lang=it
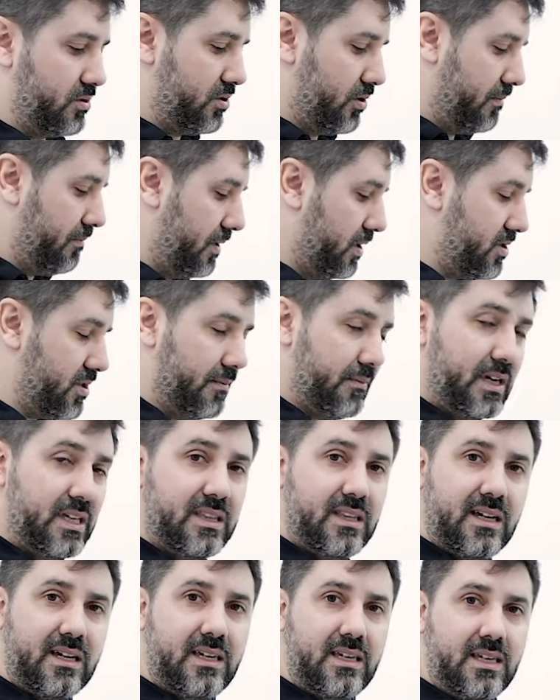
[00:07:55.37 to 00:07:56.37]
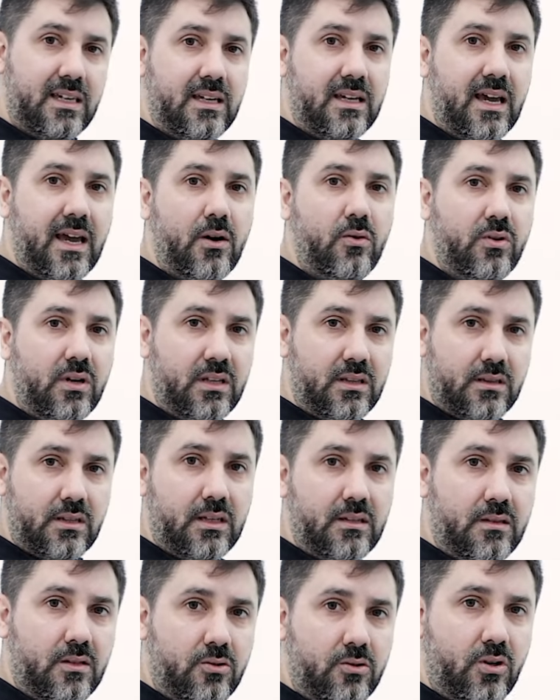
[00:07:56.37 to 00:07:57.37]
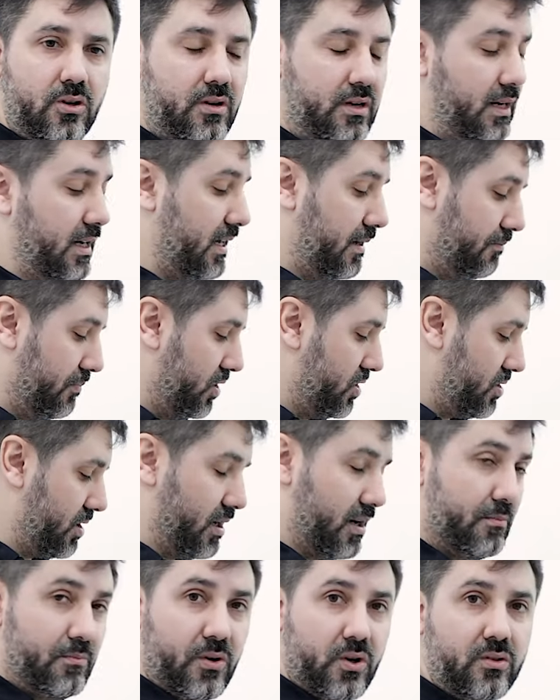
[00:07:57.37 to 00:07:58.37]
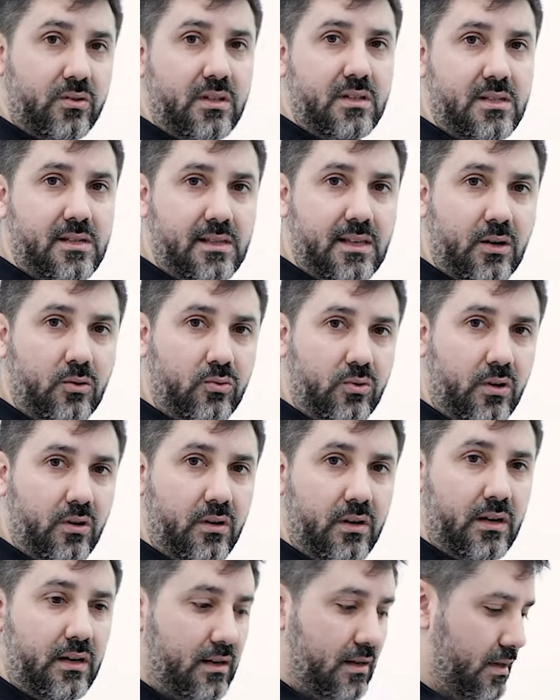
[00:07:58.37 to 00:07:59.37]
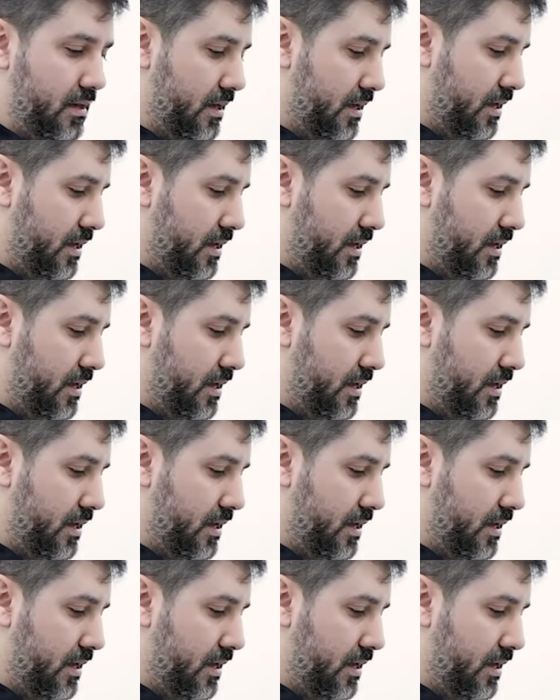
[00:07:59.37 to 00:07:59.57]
semplicemente chi è un intenditore, capisce le protesi d'autore,